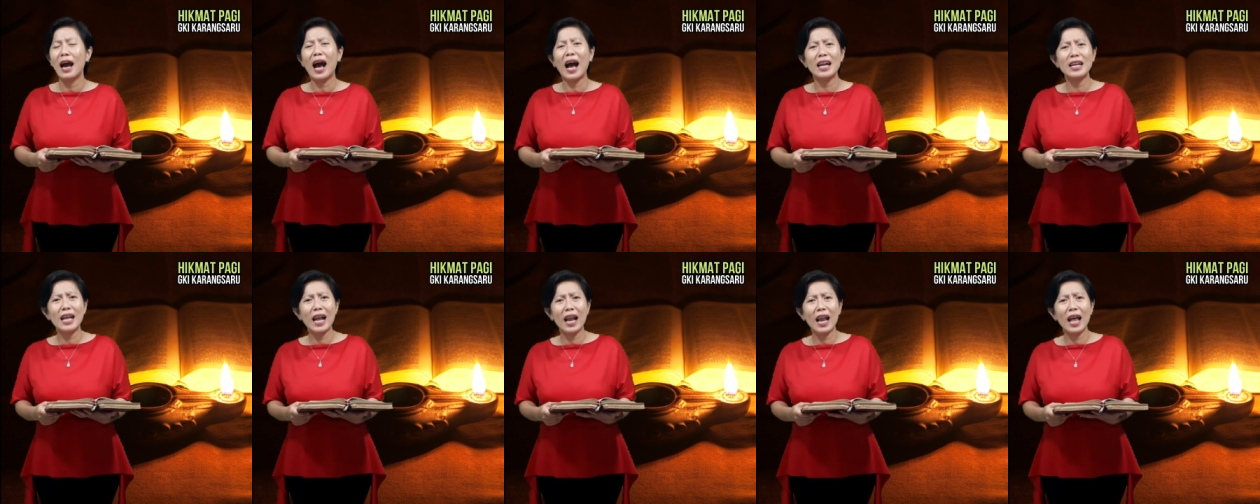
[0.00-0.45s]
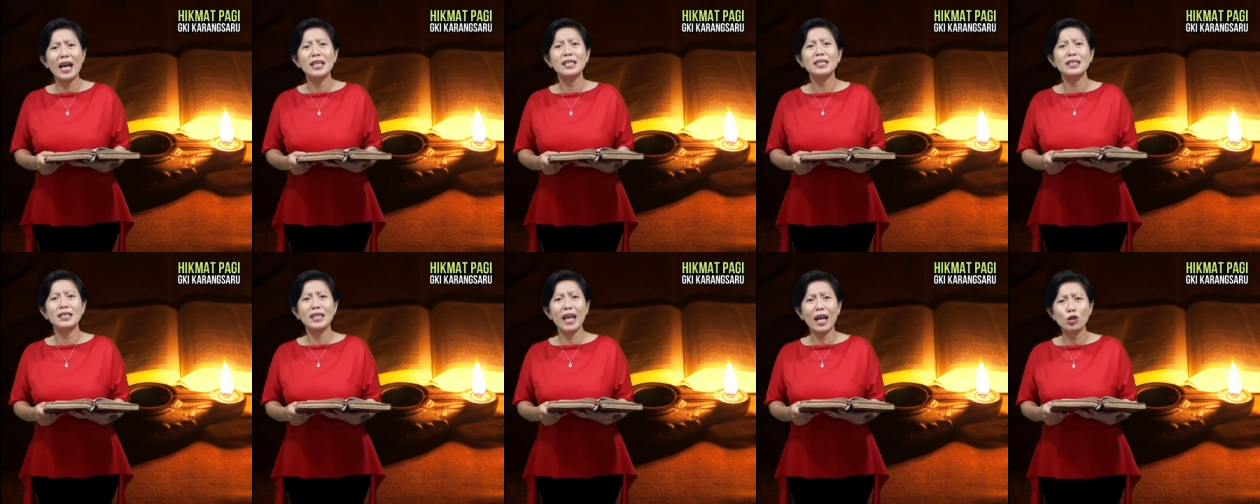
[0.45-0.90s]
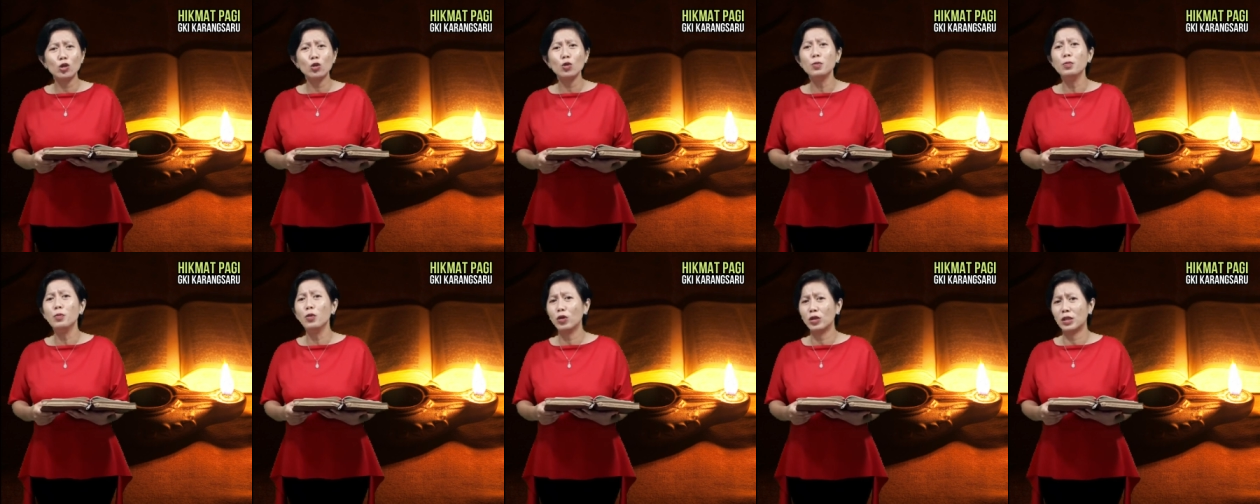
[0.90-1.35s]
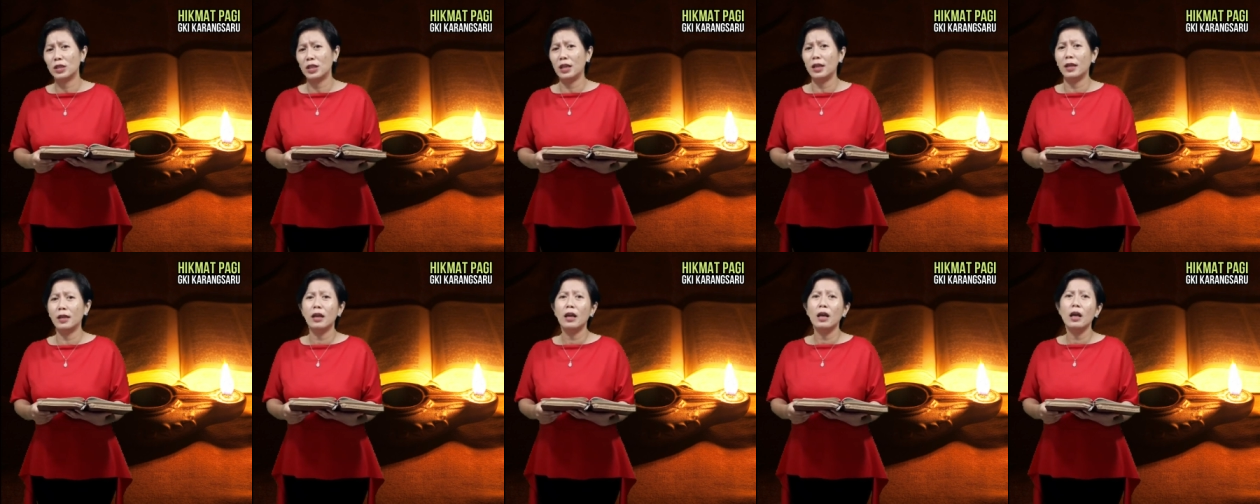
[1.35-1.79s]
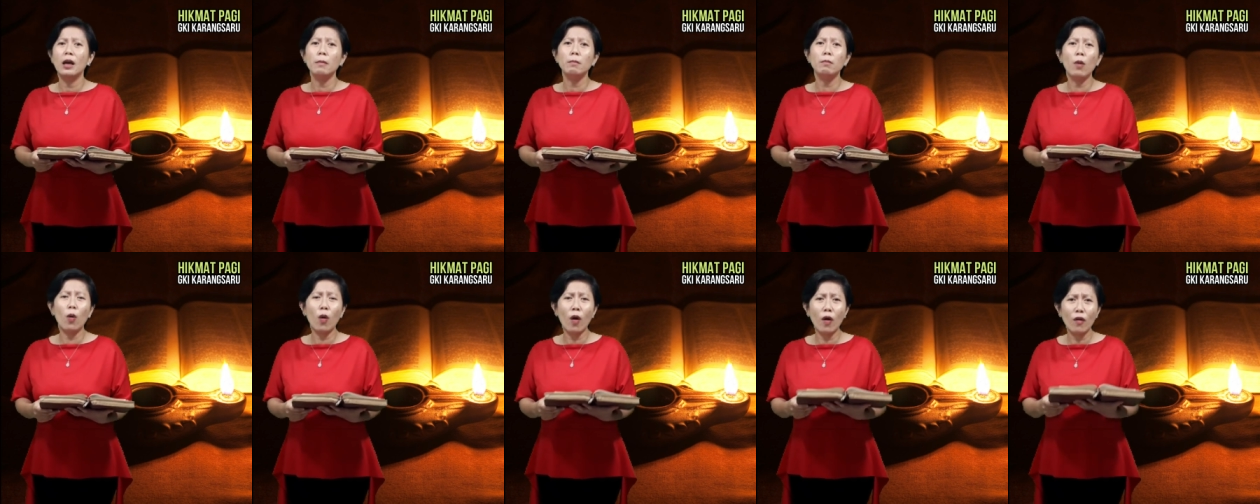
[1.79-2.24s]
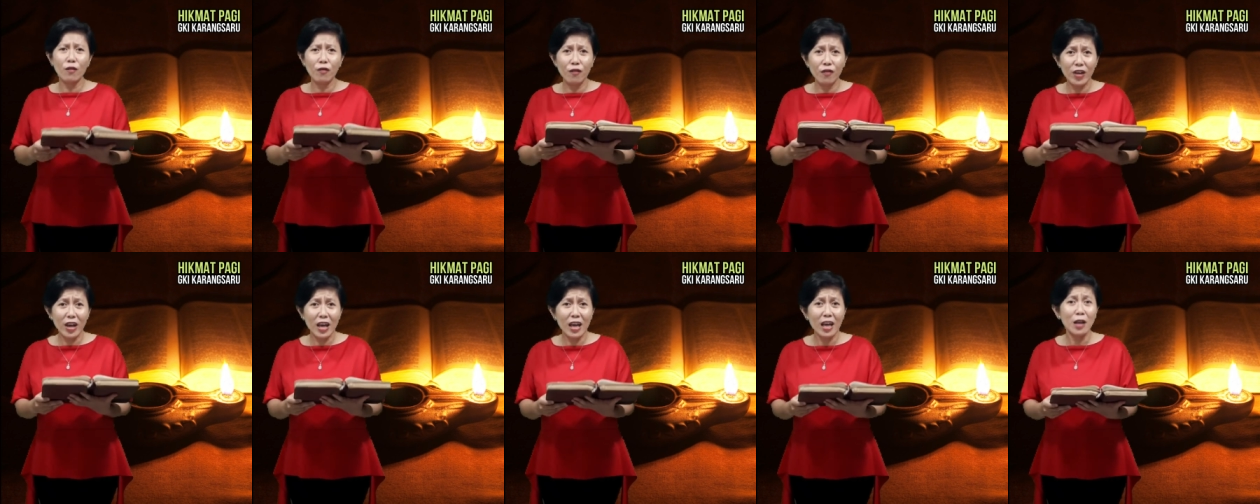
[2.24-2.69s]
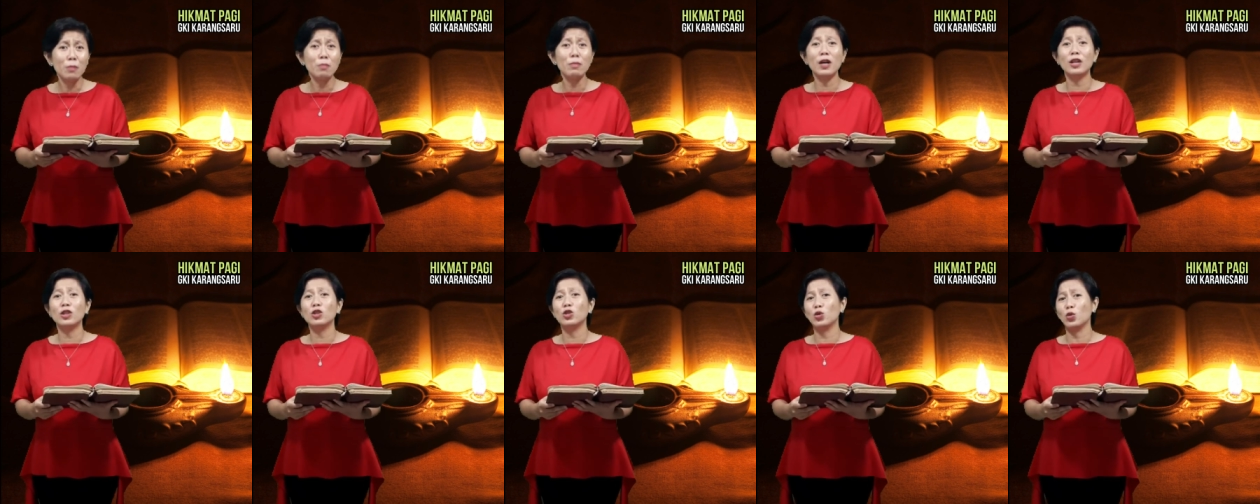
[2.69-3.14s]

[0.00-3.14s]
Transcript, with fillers: adalah satu bukti bahwa firman